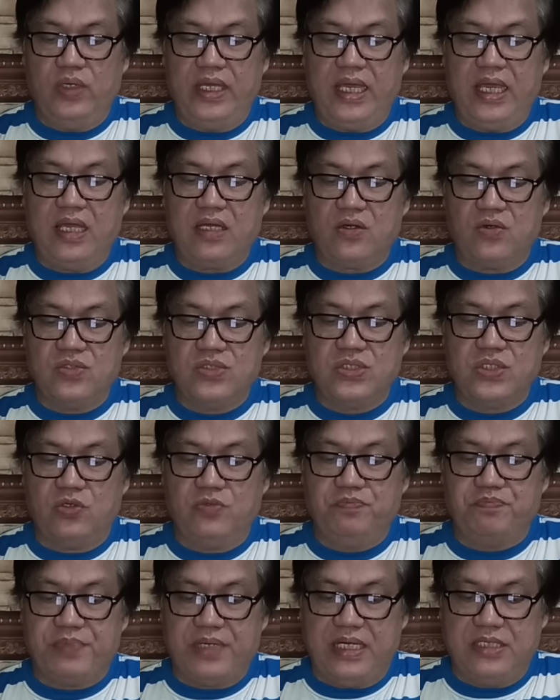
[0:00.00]

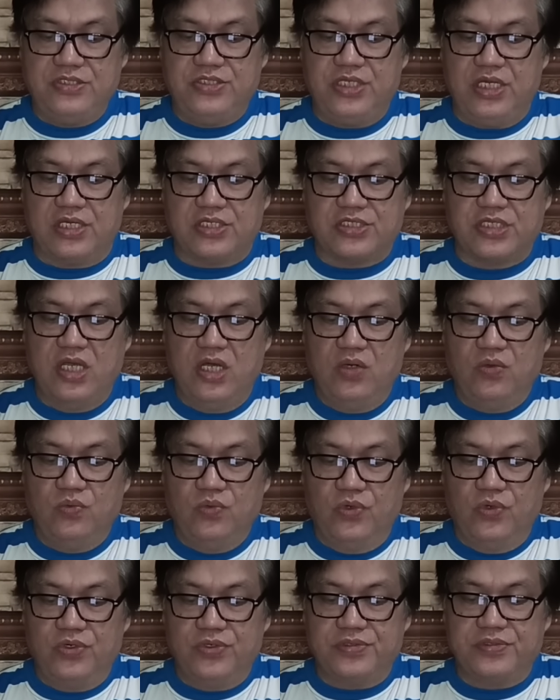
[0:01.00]
ecozone projects
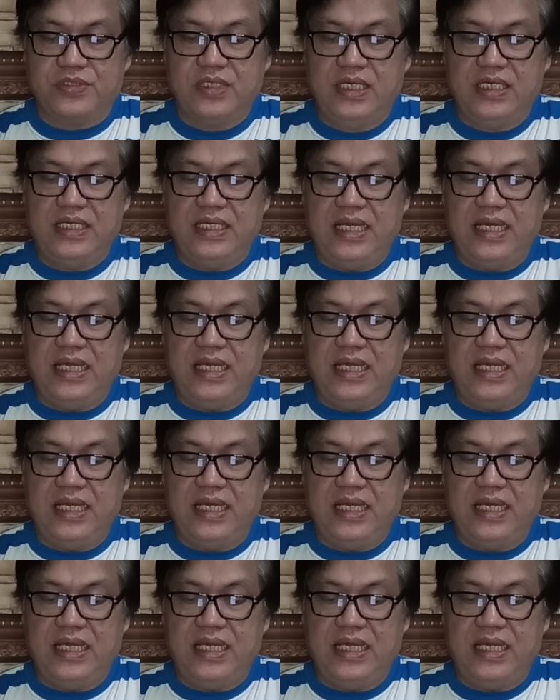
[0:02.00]
worth